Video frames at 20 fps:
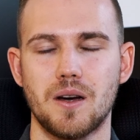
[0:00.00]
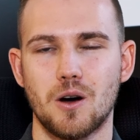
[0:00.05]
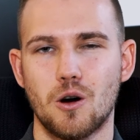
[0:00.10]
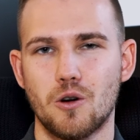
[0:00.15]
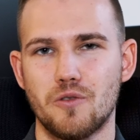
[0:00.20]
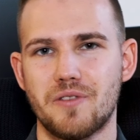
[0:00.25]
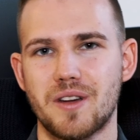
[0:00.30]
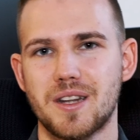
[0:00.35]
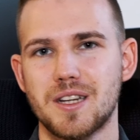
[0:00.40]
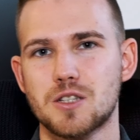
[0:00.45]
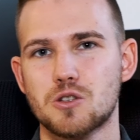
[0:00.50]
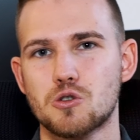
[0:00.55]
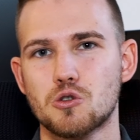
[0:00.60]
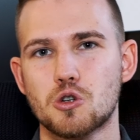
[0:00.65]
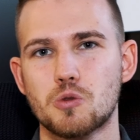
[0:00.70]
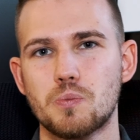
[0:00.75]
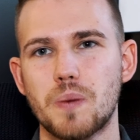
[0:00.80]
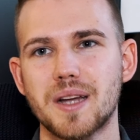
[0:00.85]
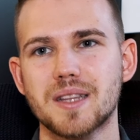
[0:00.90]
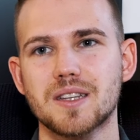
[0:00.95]
Und wenn ich zu
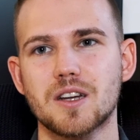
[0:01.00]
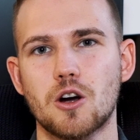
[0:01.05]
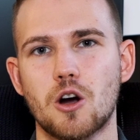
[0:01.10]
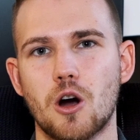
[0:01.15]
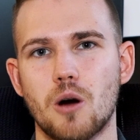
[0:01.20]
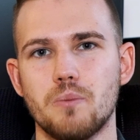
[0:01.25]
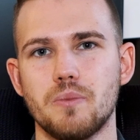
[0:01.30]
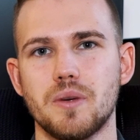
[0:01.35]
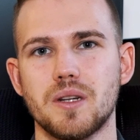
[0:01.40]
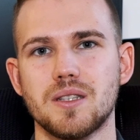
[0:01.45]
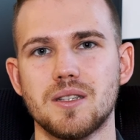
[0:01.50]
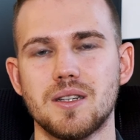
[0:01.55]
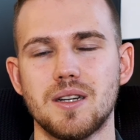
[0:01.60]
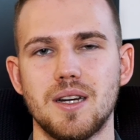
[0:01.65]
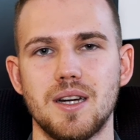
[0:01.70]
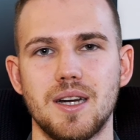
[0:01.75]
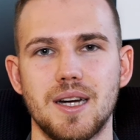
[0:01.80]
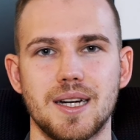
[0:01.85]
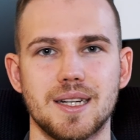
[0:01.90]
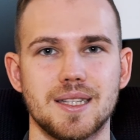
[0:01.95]
spät gekommen bin,
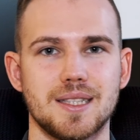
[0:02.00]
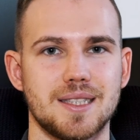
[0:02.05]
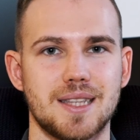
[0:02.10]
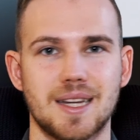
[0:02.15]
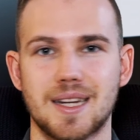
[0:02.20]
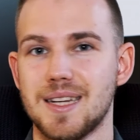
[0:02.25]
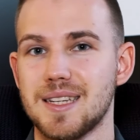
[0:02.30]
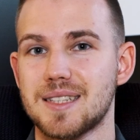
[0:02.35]
dann